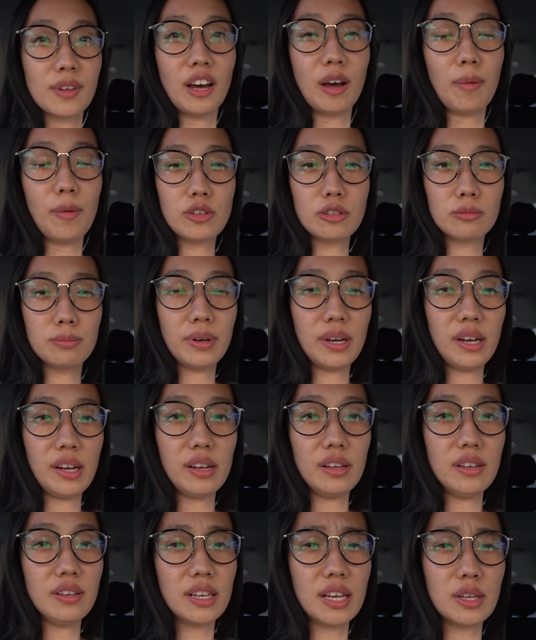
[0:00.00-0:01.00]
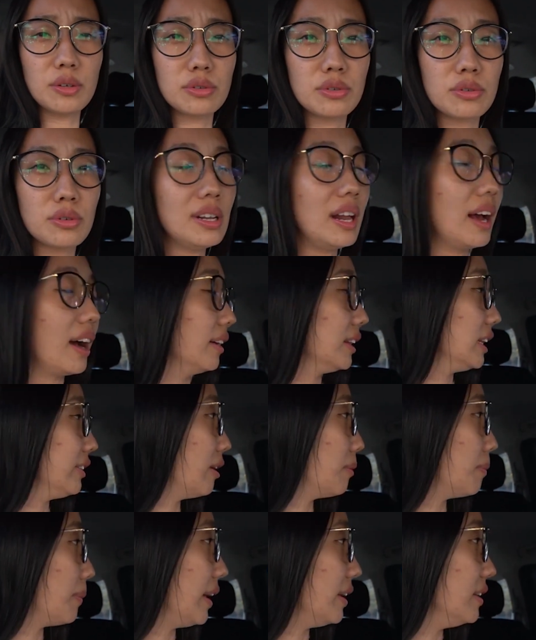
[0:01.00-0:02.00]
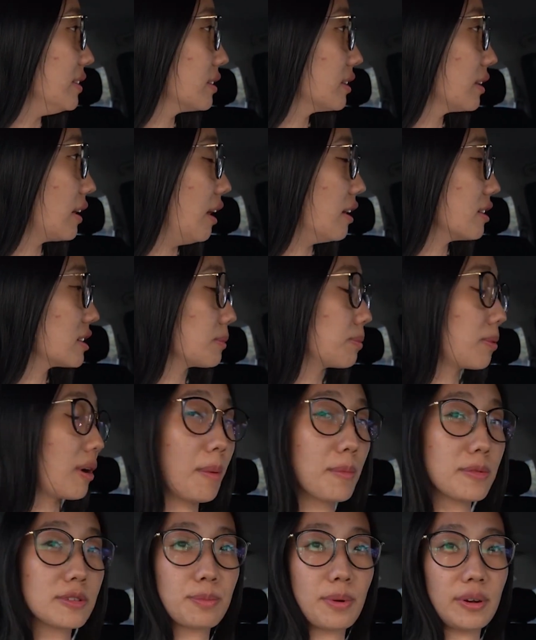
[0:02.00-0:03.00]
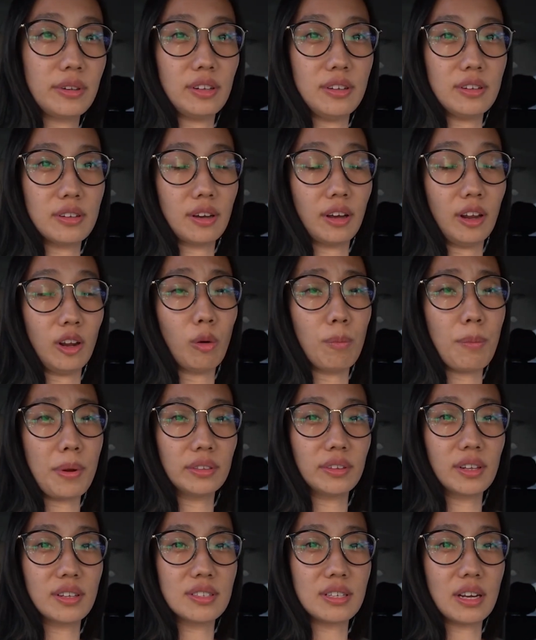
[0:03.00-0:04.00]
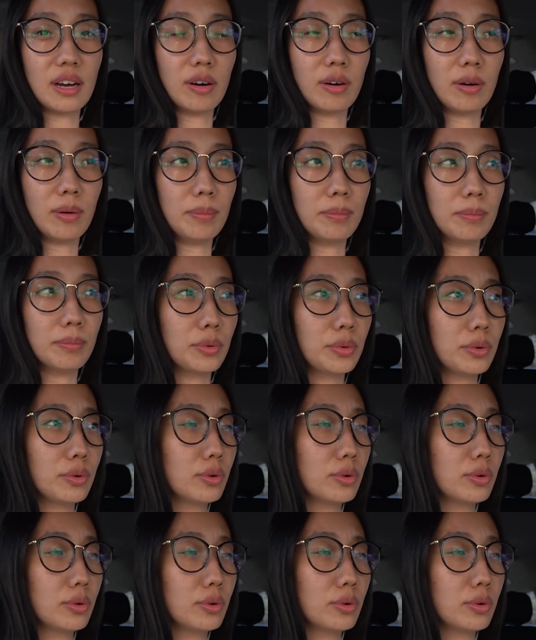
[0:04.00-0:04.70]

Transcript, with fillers: 我们准备应该就去两个地方吧，一个好像是 p r o m s r i n g 的一个很有名的叫 m